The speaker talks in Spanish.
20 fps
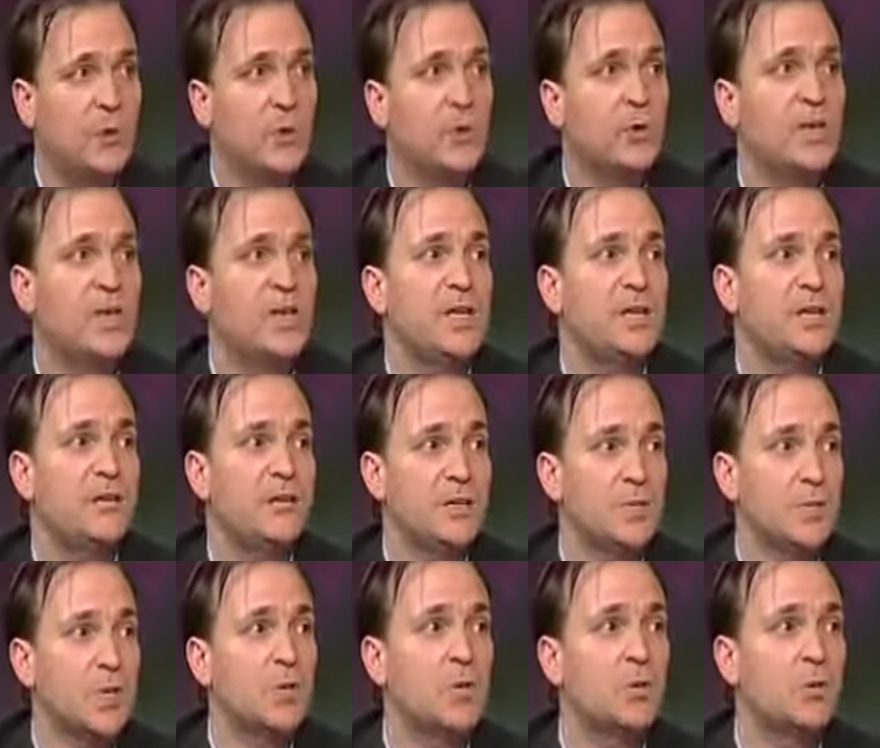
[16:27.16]
fue lo que
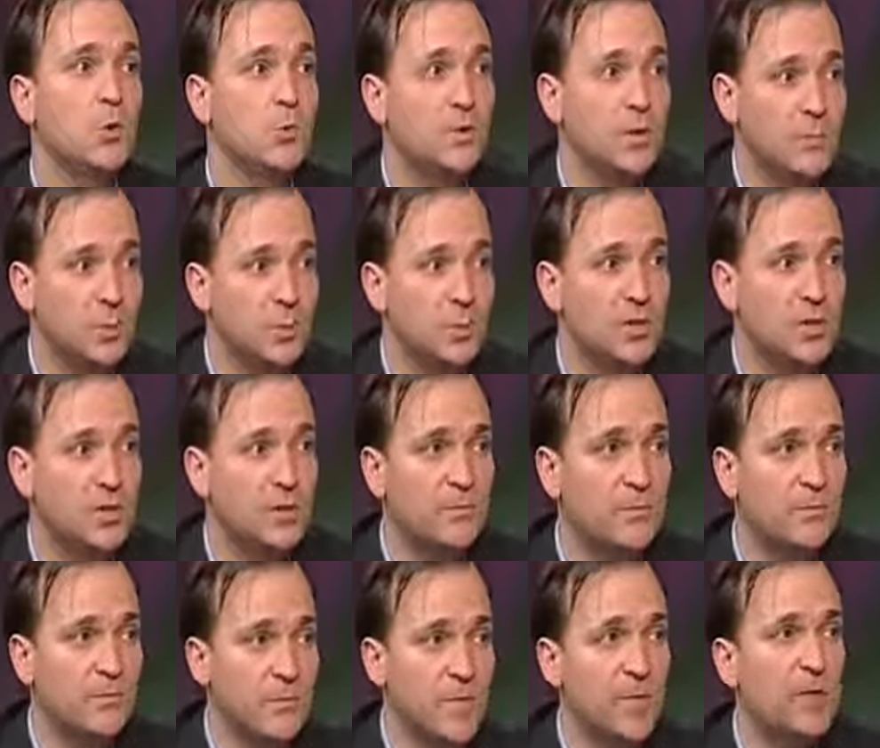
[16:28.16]
excitó esa turba multa
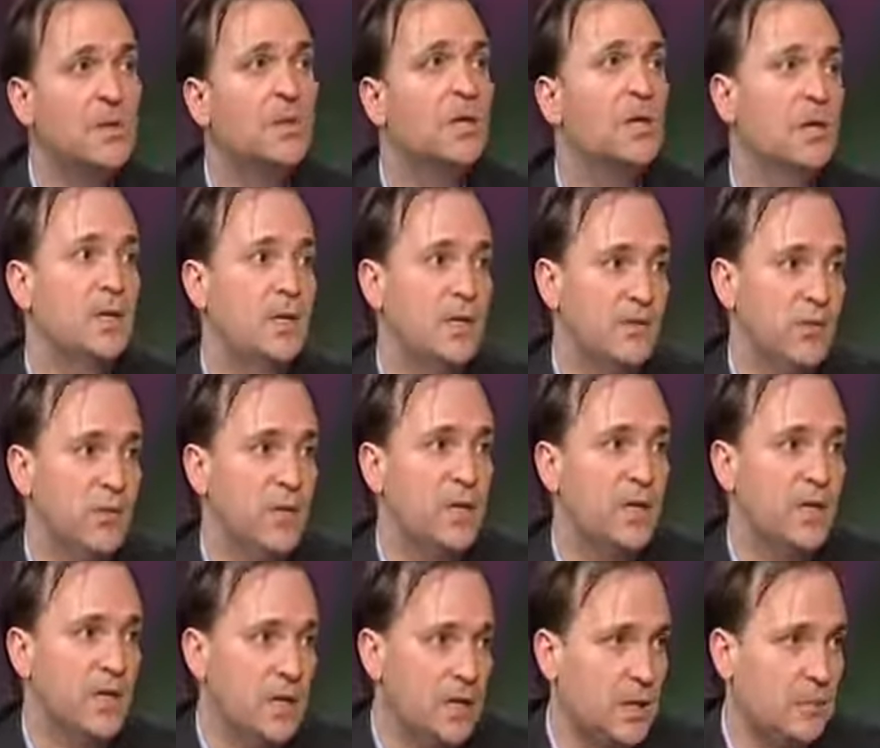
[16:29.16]
que fue
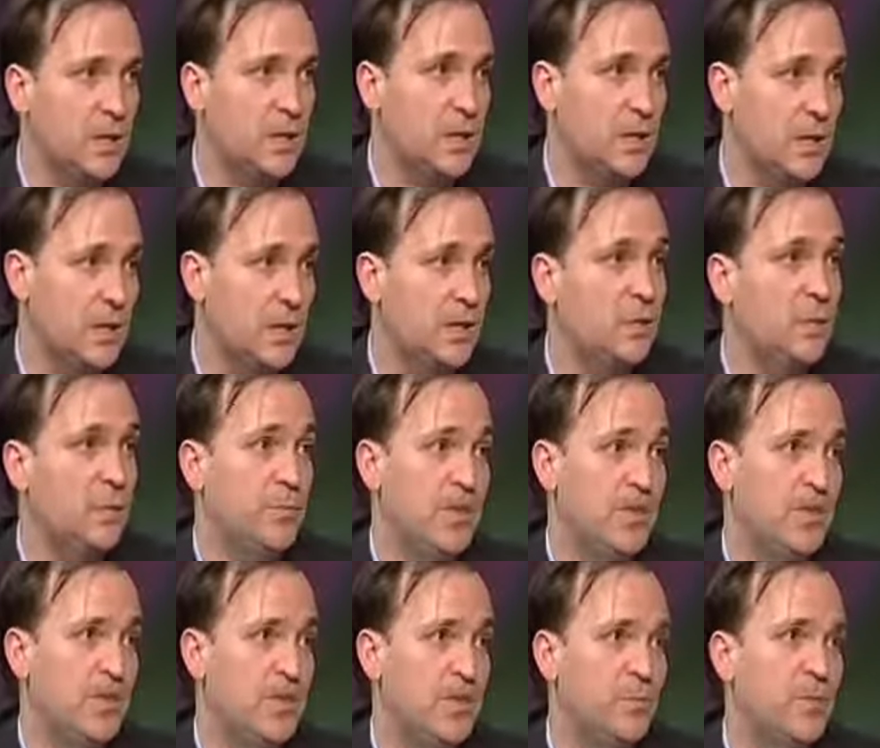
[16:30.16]
la que acabó asesinando a
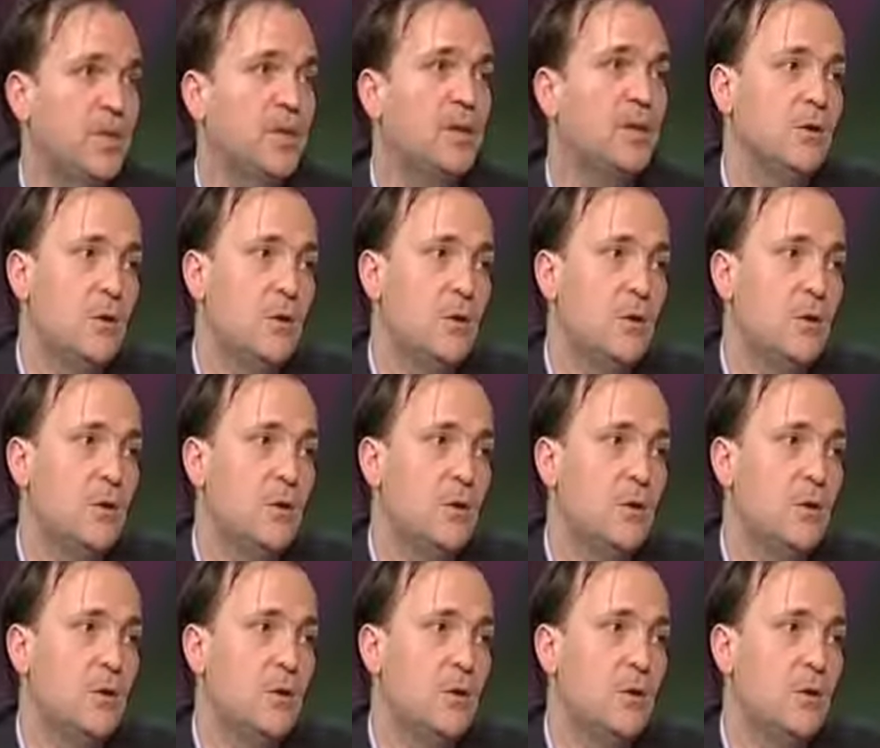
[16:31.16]
Hipatia.